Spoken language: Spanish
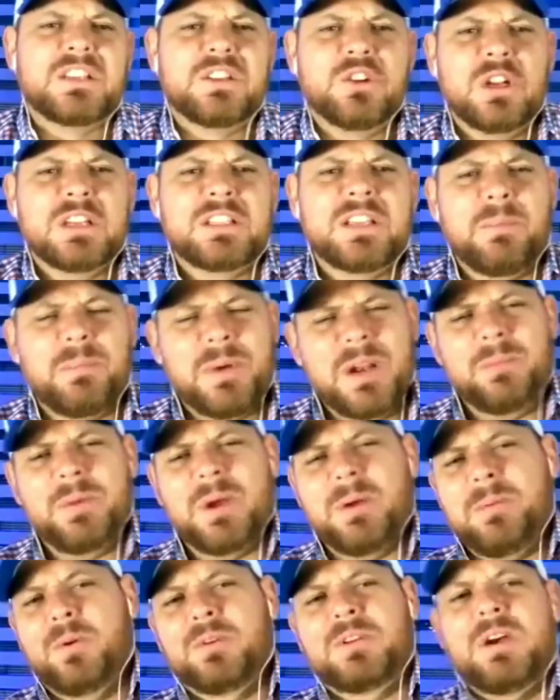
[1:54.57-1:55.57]
Y yo le decía,
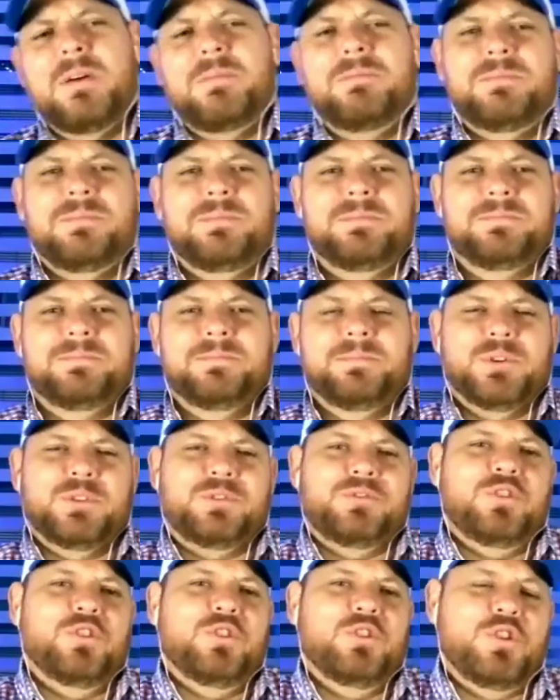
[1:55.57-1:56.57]
espérame, o sea, pues
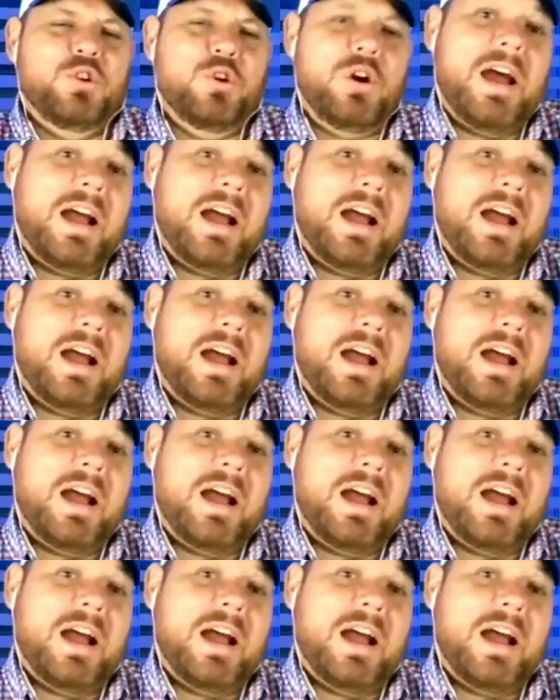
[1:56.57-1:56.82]
yo, yo,